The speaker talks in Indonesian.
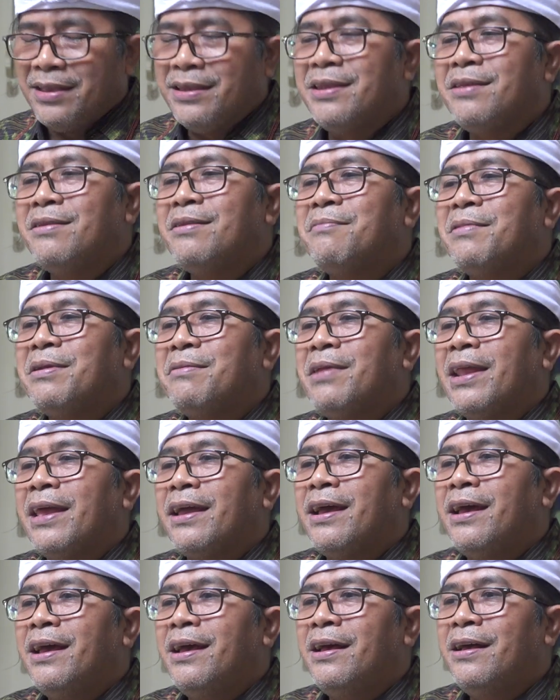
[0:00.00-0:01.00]
Imande
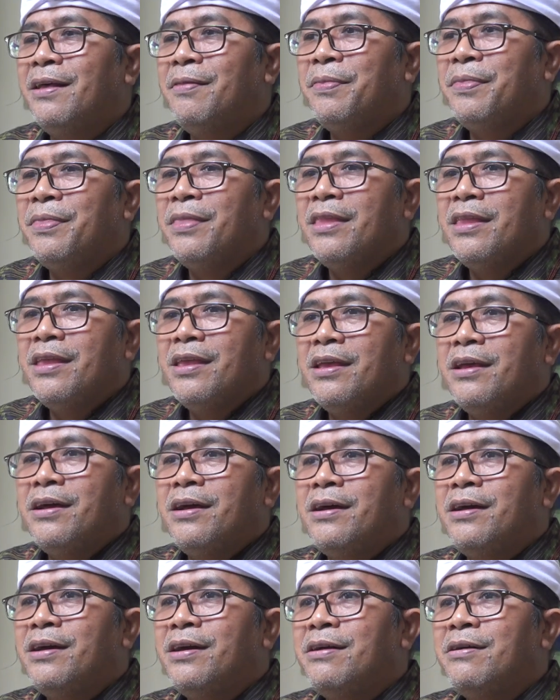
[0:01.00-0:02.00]
Sunyaste Amerta
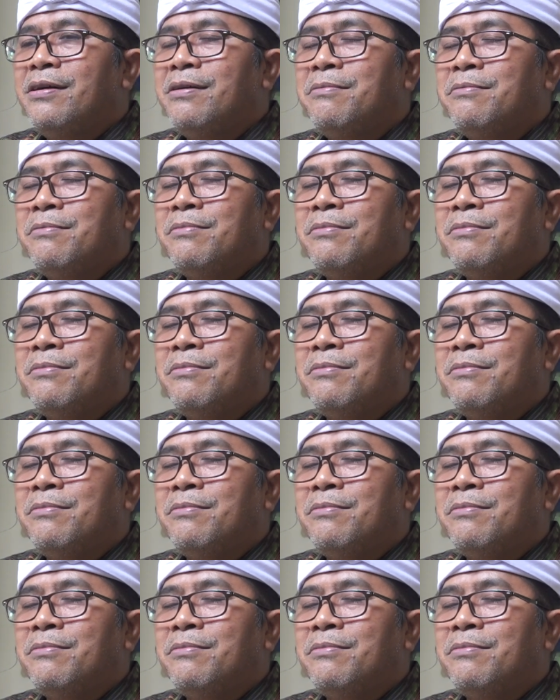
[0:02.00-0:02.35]
optimis